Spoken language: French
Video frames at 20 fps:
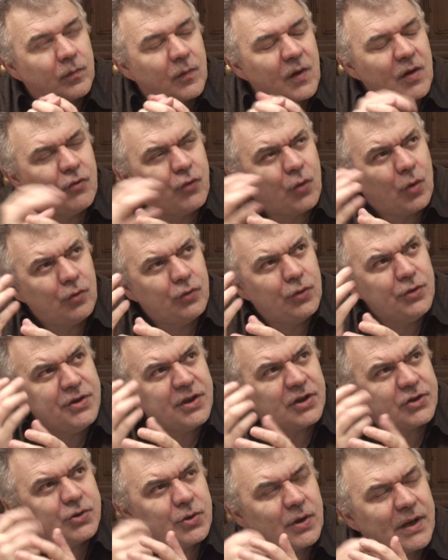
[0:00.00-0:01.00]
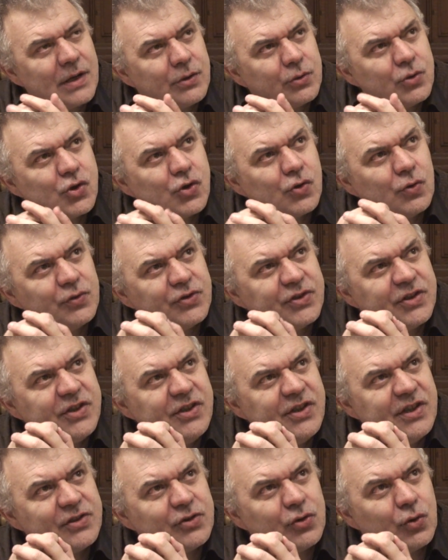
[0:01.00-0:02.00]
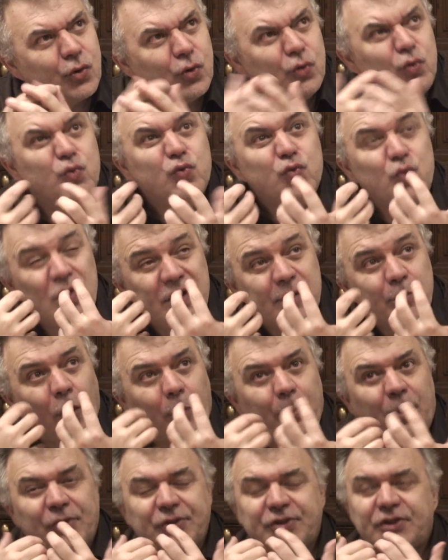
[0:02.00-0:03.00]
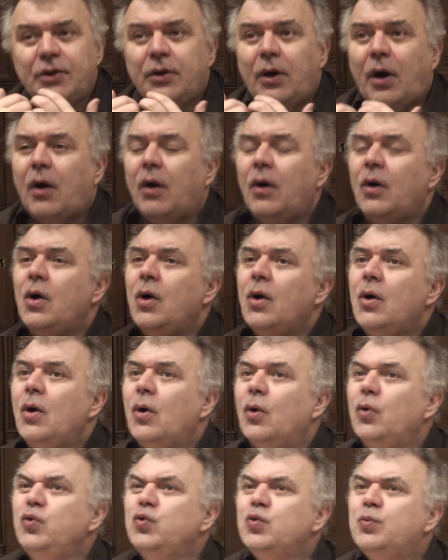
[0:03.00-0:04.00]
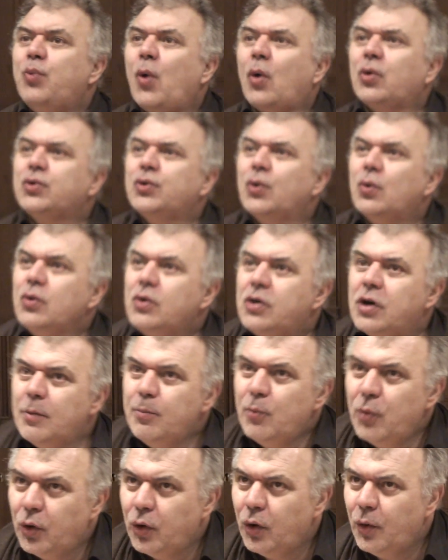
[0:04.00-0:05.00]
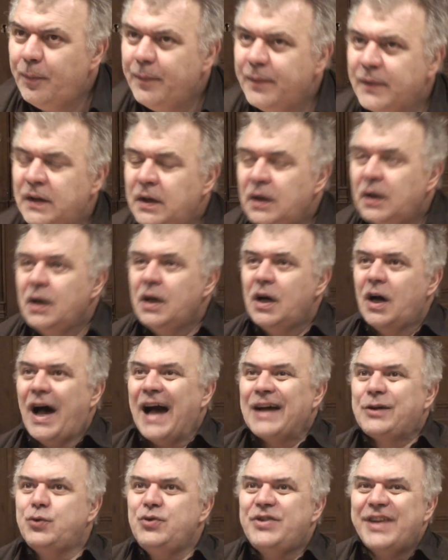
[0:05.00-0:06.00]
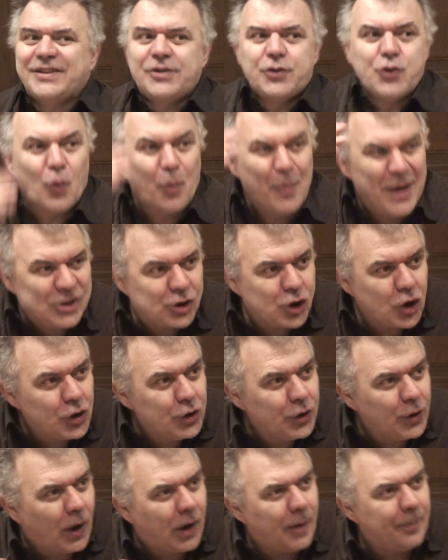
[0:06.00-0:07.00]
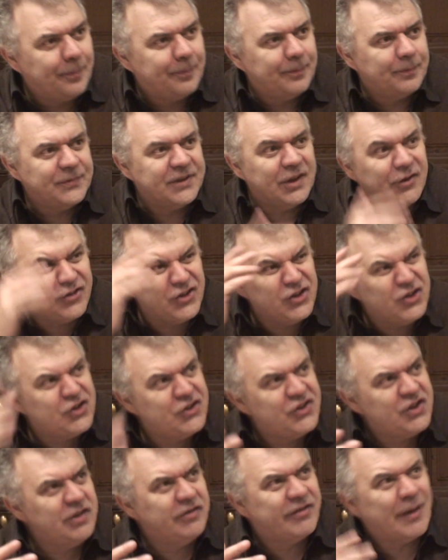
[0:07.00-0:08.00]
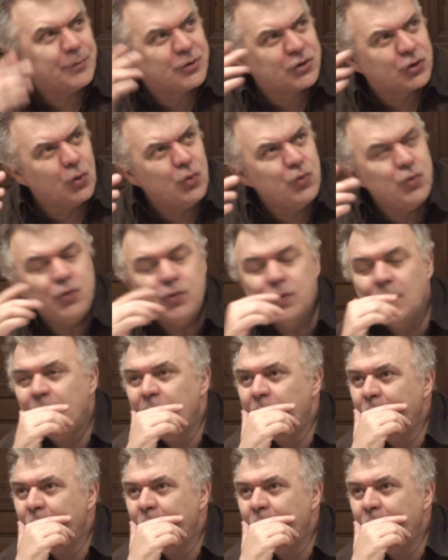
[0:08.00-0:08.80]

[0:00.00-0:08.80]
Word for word: il faut revenir sur quelque chose qui est ce que nous, libre penseurs, nous portons comme euh, accusation majeure, définitive, absolue,